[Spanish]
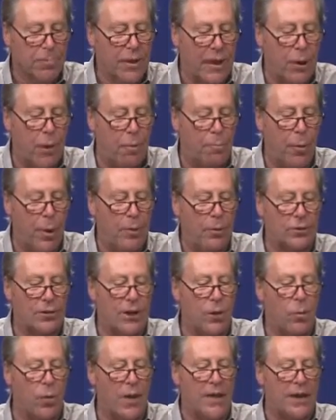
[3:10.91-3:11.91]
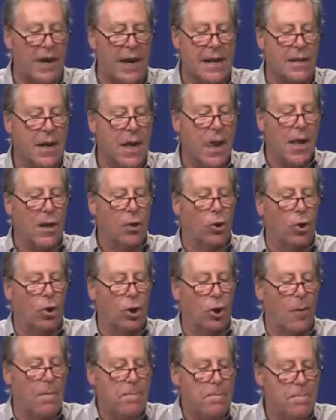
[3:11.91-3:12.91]
que los pueblos se encuentran
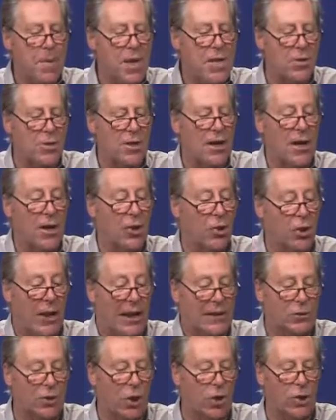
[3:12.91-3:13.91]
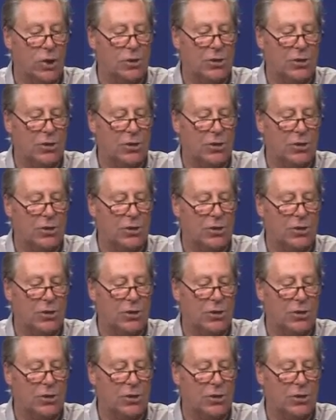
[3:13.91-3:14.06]
corrompidos en el corazón,